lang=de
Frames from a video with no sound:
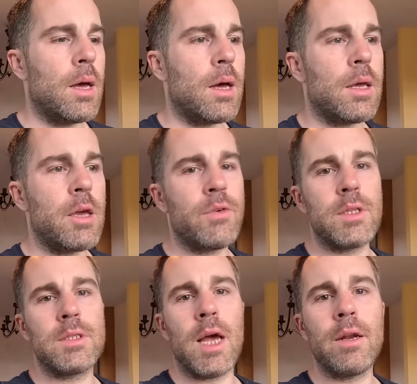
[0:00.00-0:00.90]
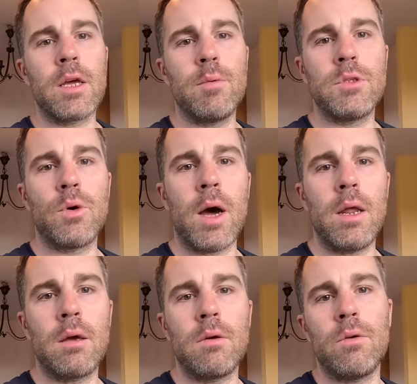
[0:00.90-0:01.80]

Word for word: äh, jeweils die Antriebe zu reinigen